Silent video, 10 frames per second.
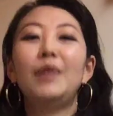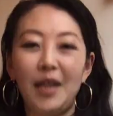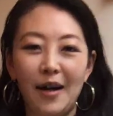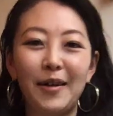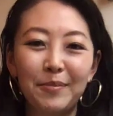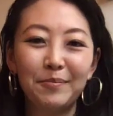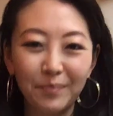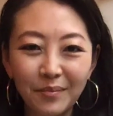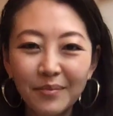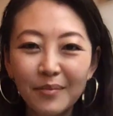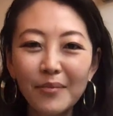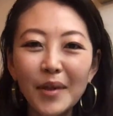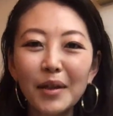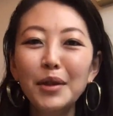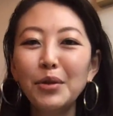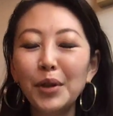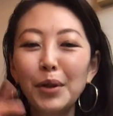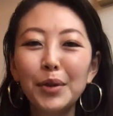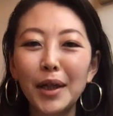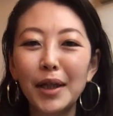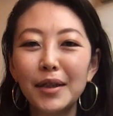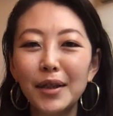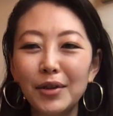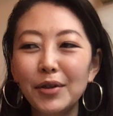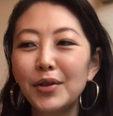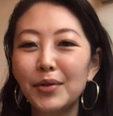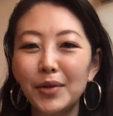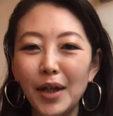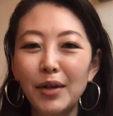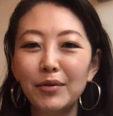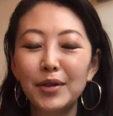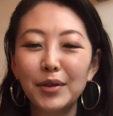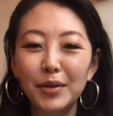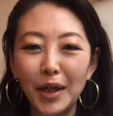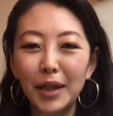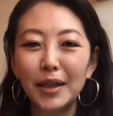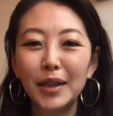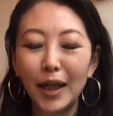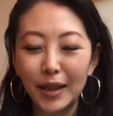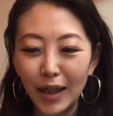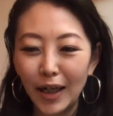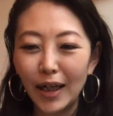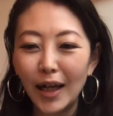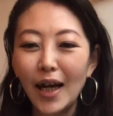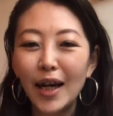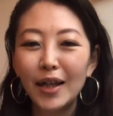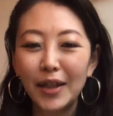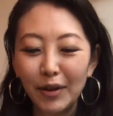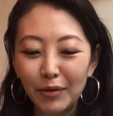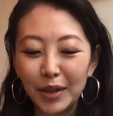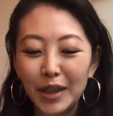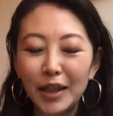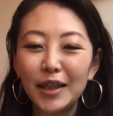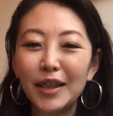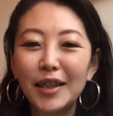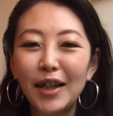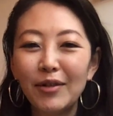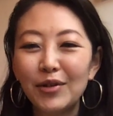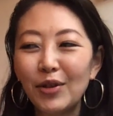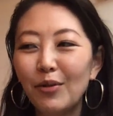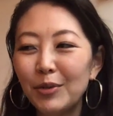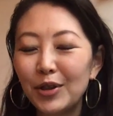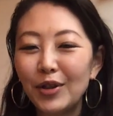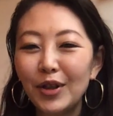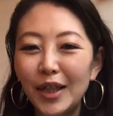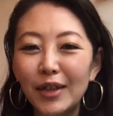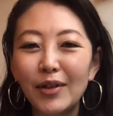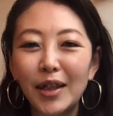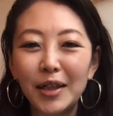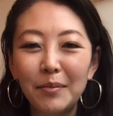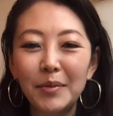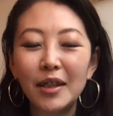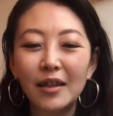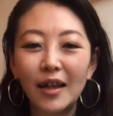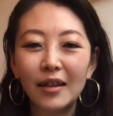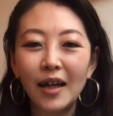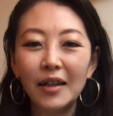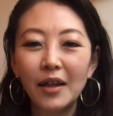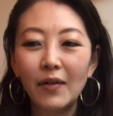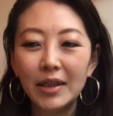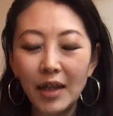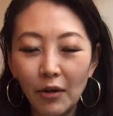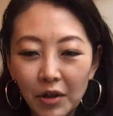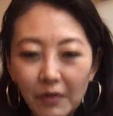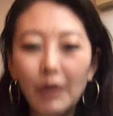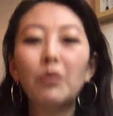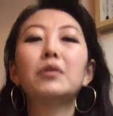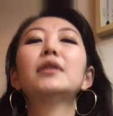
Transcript: みたいな。で、そんなことやってるよって言って、うちの旦那さんに、ね、こんな写真来てよ、超面白いねとか言って見せたら、旦那は、じゃあ俺はこっ